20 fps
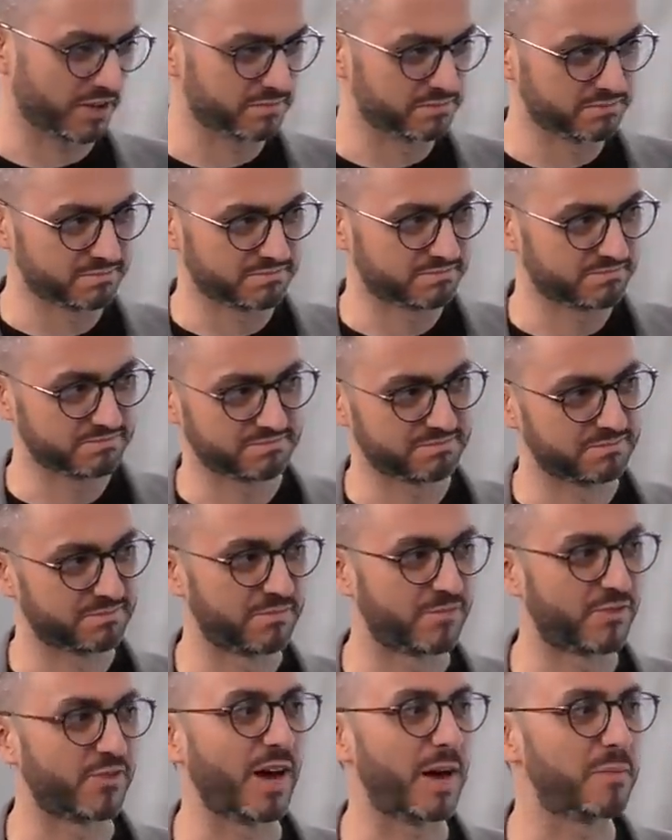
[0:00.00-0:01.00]
Ja, aber das ist, das
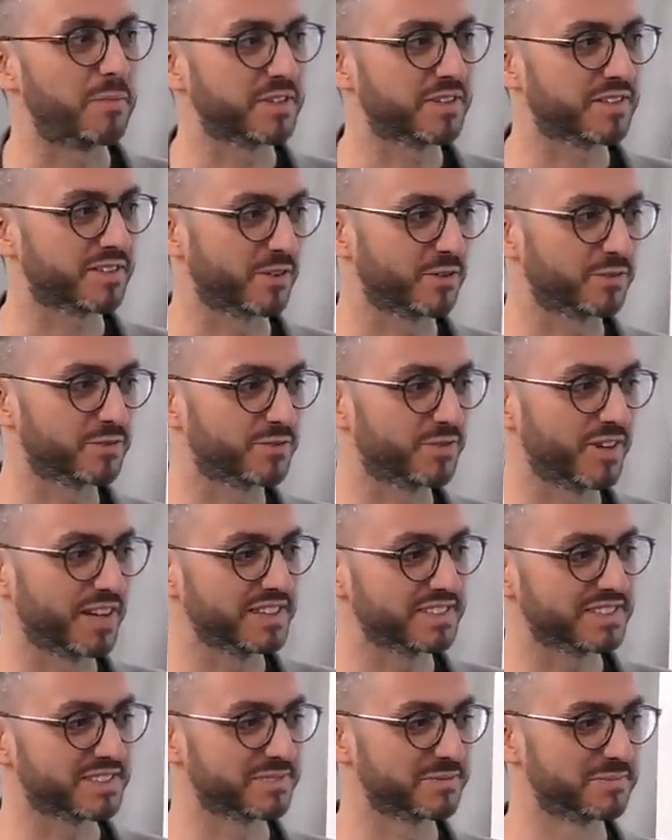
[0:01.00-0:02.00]
ist ein sehr, sehr, spannender
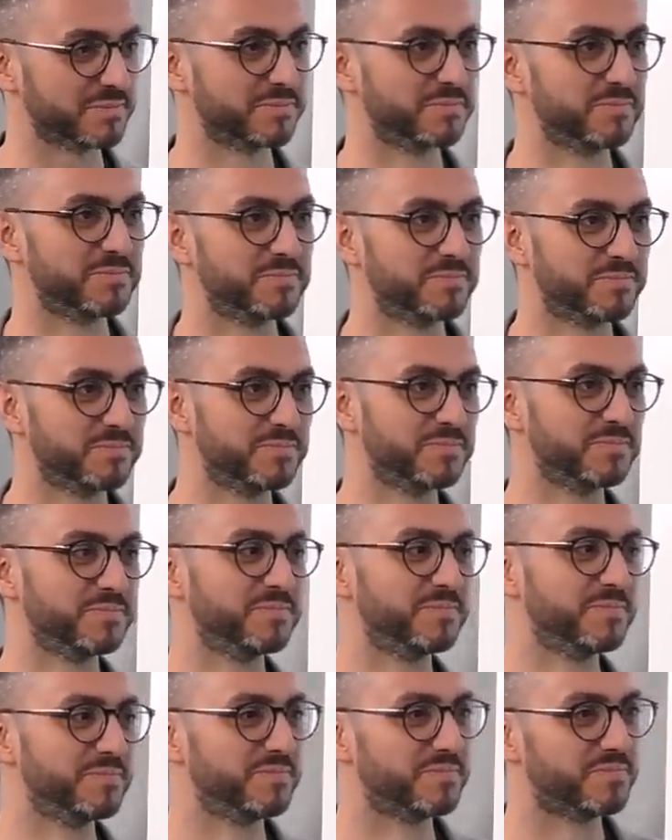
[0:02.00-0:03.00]
Chart. Ich bin auch
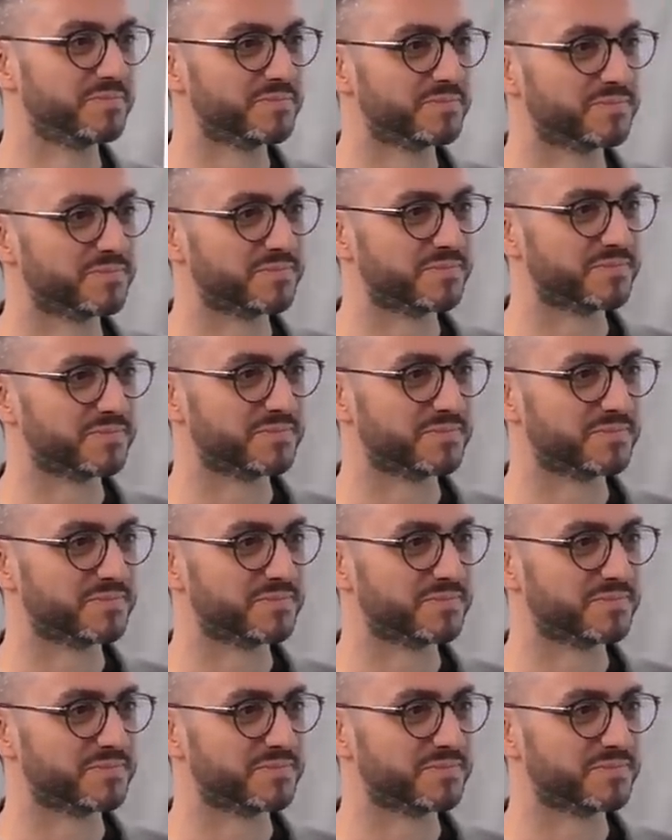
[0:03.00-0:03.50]
froh, dass der genau